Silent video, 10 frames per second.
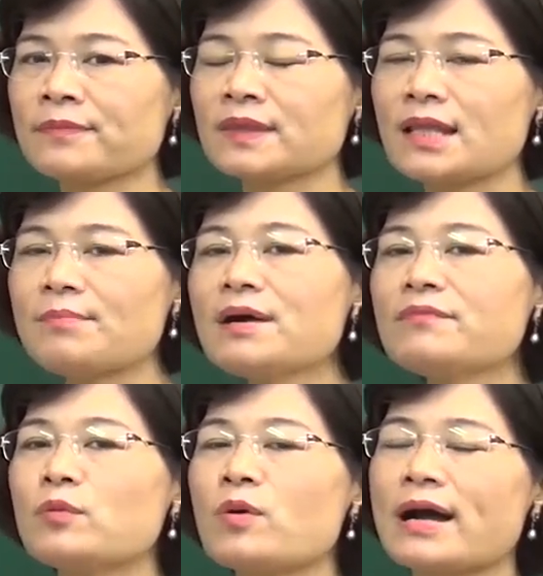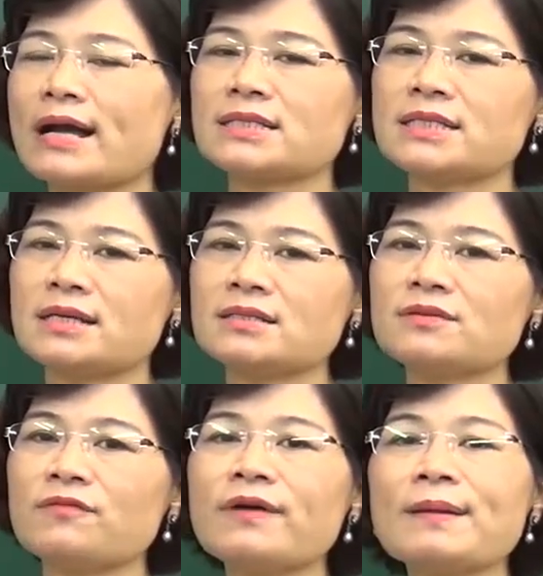ta bước vào cuộc kháng chiến
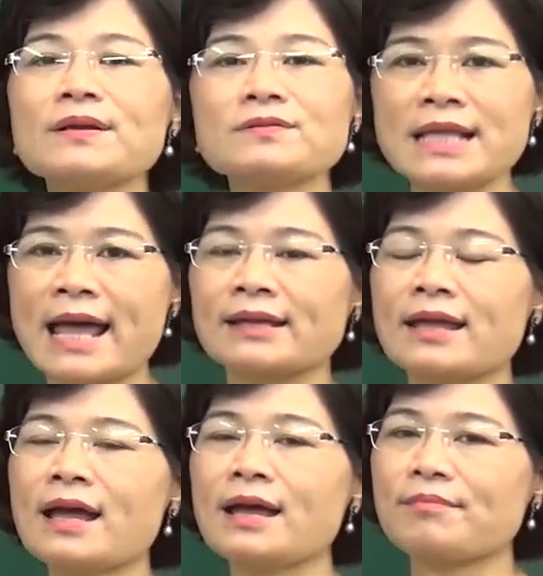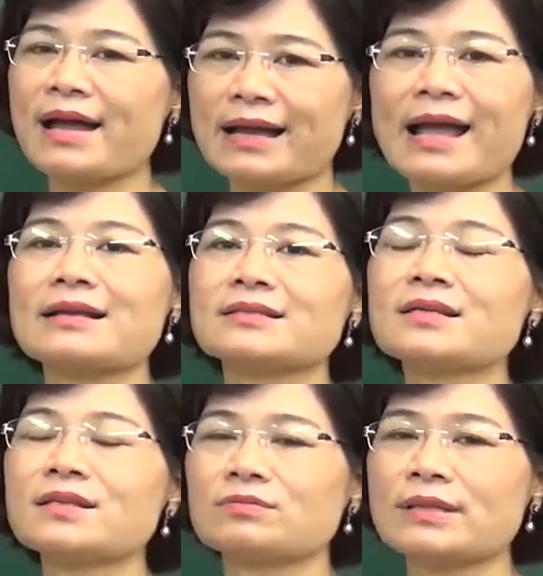chống Pháp lâu dài mà cả dân
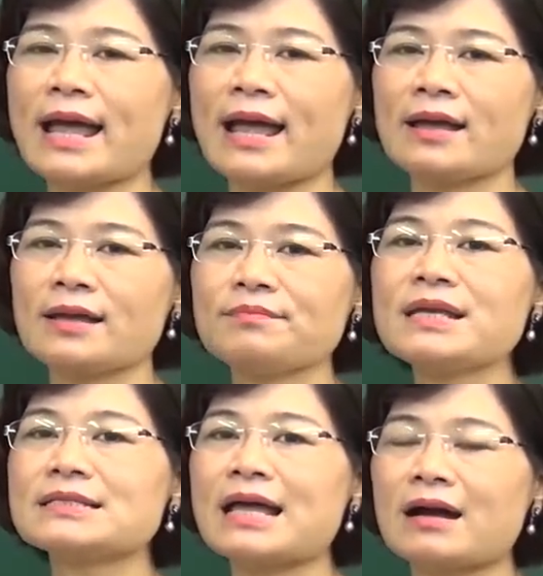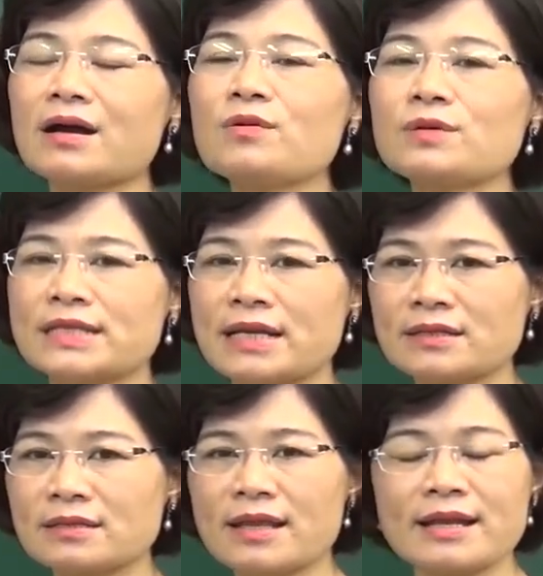tộc ta biết rằng không có tránh
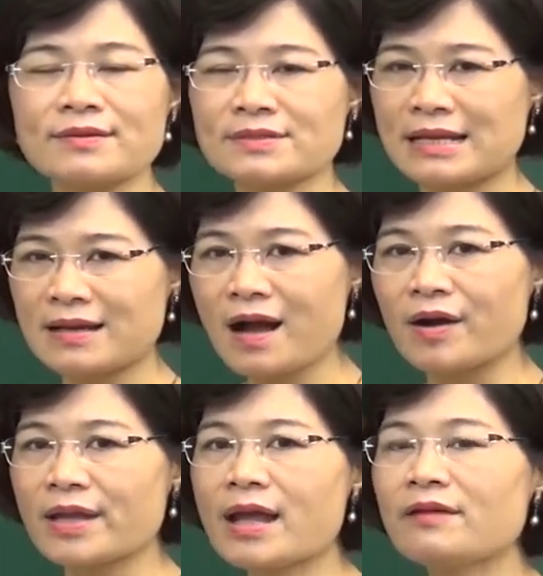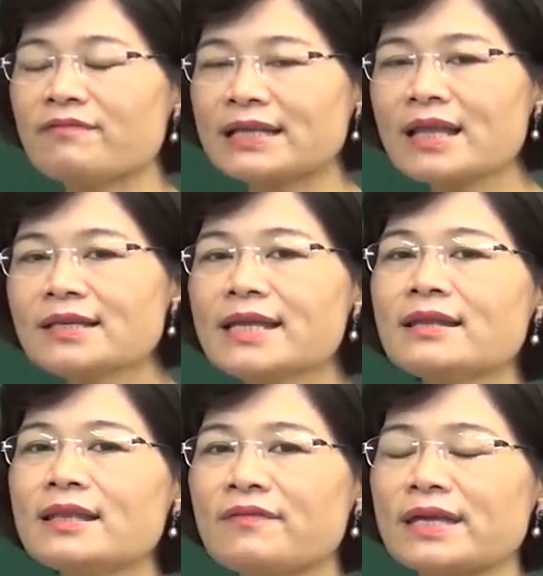thể làm tránh khỏi và tất nhiên
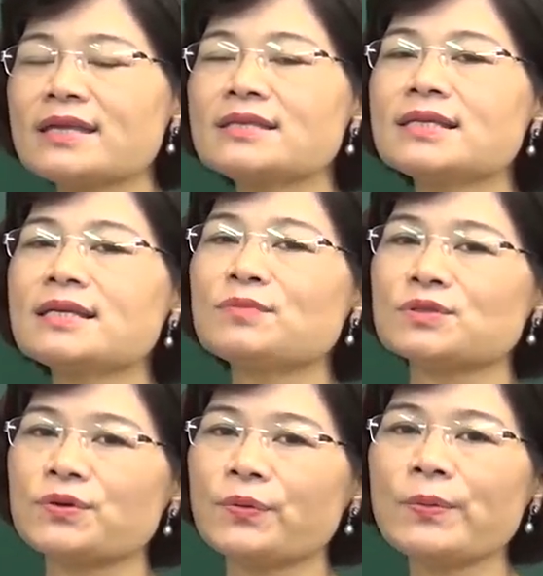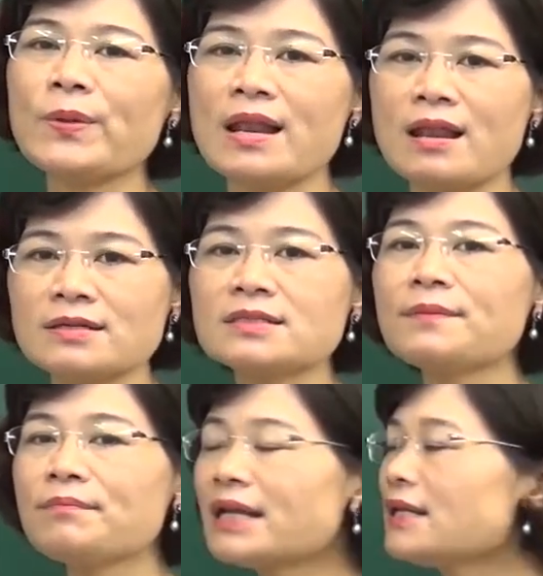ta phải hy sinh một số cái quyền lợi
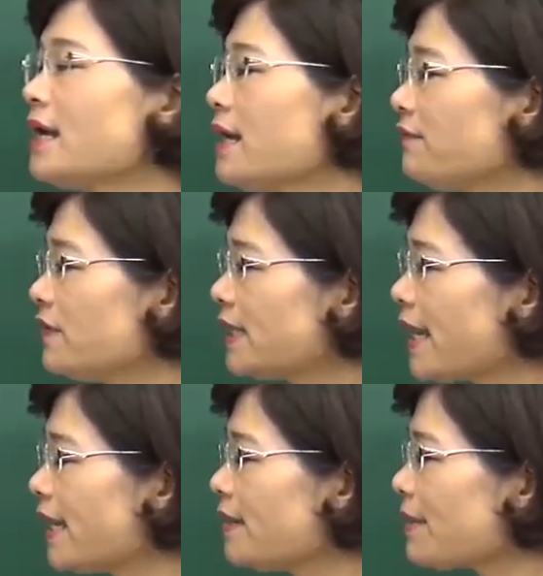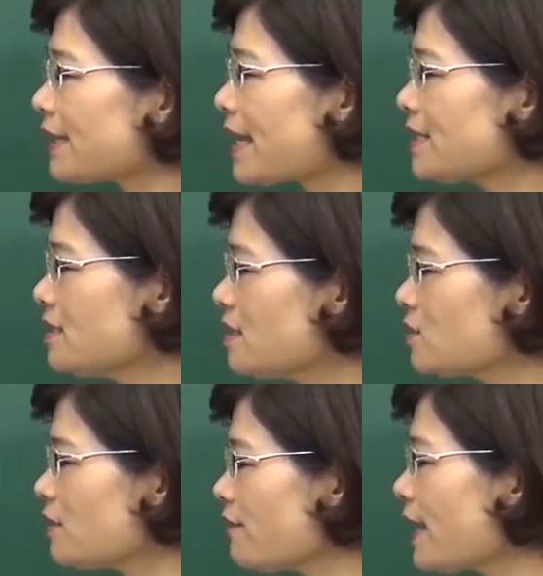trước mắt vì thế mà ta nhường
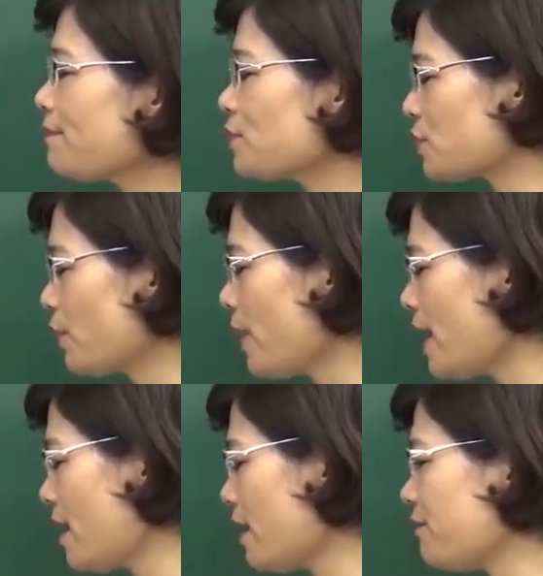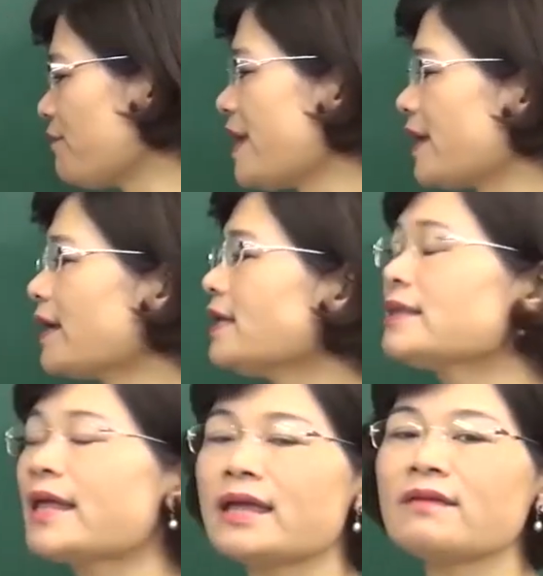cho Pháp một số quyền lợi về kinh
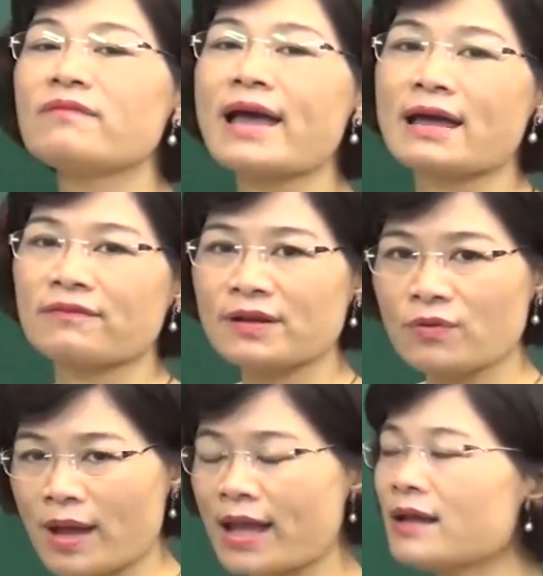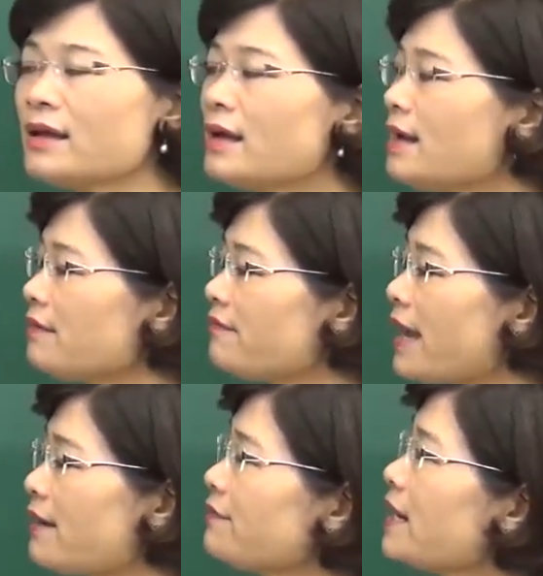tế và văn hóa
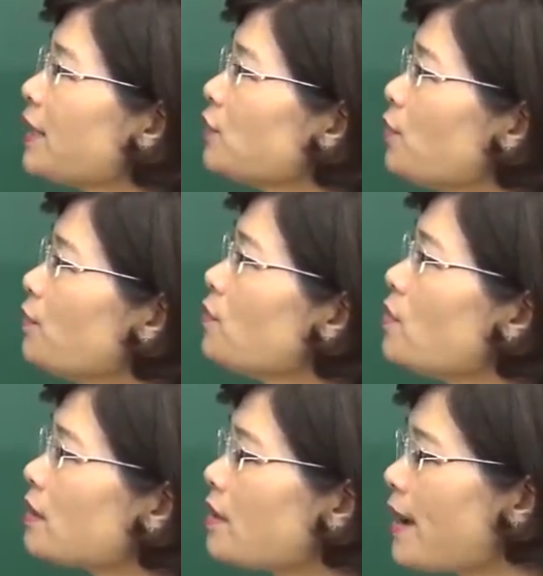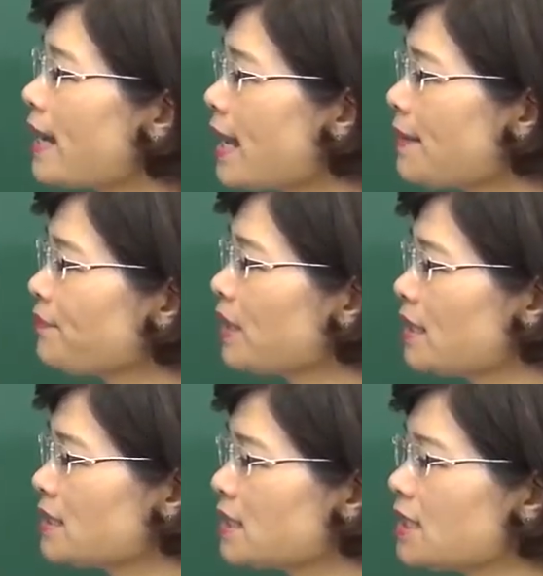và phương án đúng của câu 25
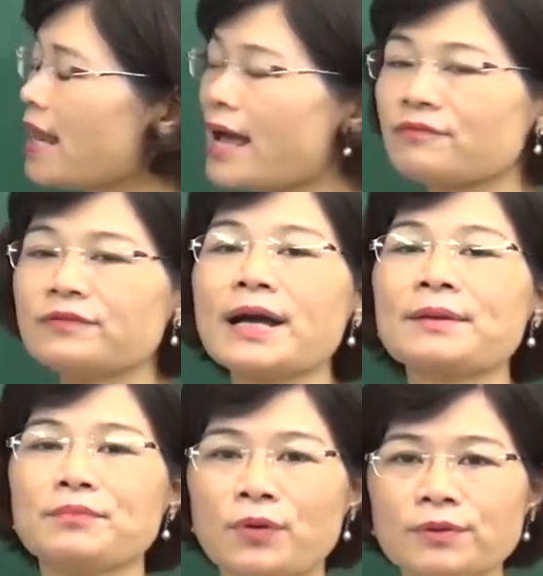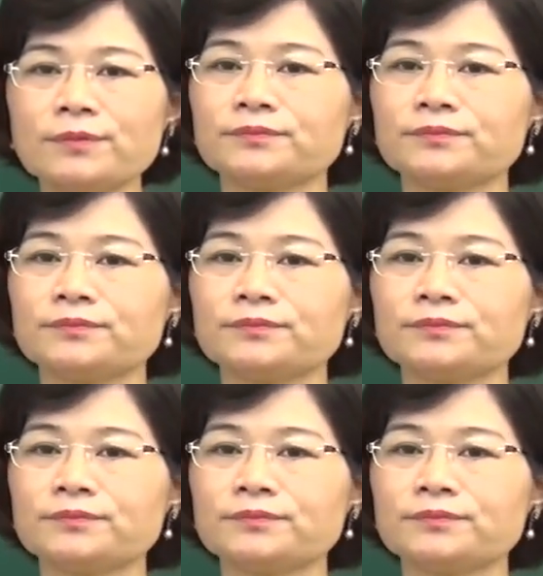chính là phương án 4